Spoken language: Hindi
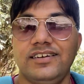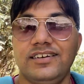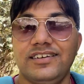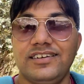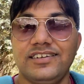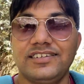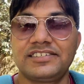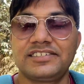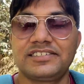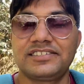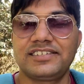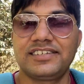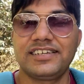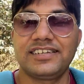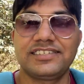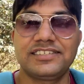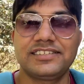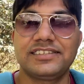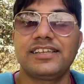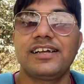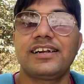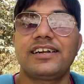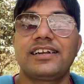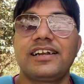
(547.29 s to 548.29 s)
इससे
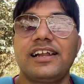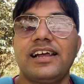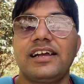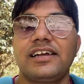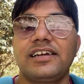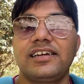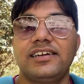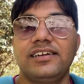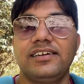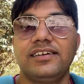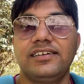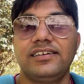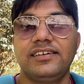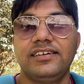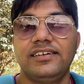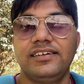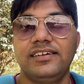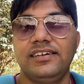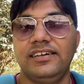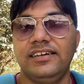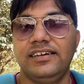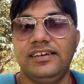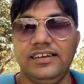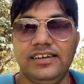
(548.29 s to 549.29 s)
जितना ट्रैक
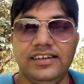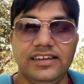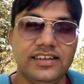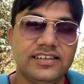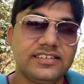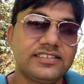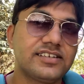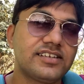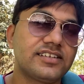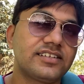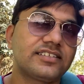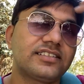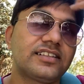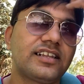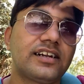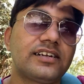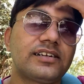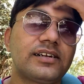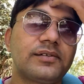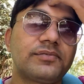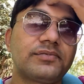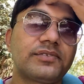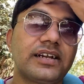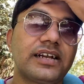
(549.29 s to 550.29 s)
इससे जितना
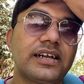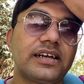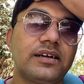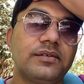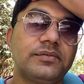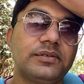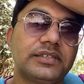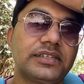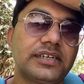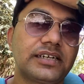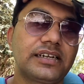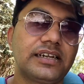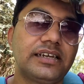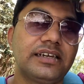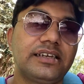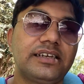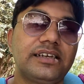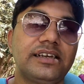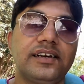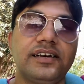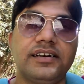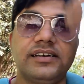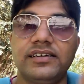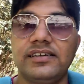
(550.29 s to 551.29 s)
टफ ट्रैक अभी तक नहीं
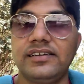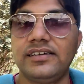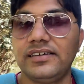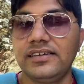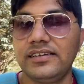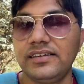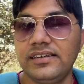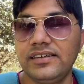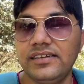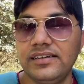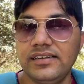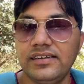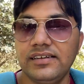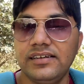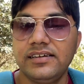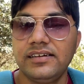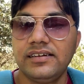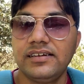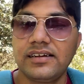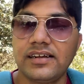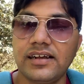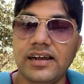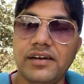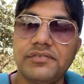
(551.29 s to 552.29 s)
किया
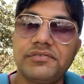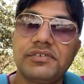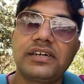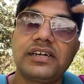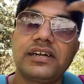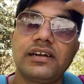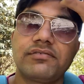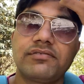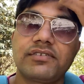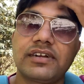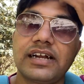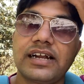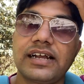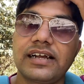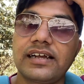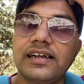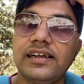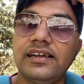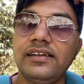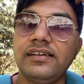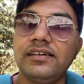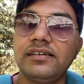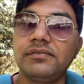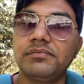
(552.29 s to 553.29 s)
काफ़ी टफ ट्रैक
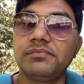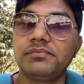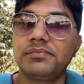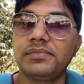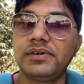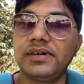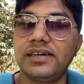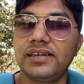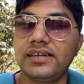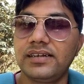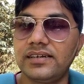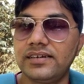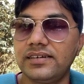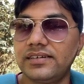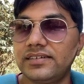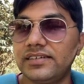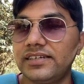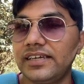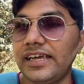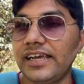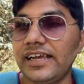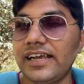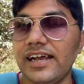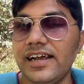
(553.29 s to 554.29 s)
है पर
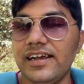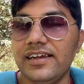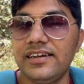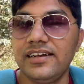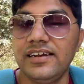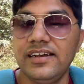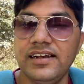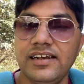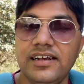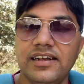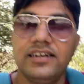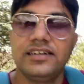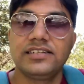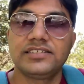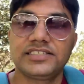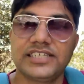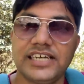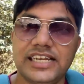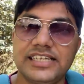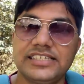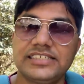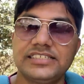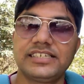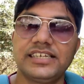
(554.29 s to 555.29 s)
ठीक है
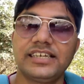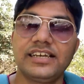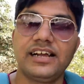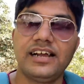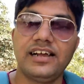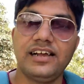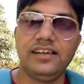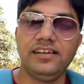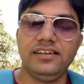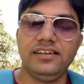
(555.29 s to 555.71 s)
चैलेंजिंग है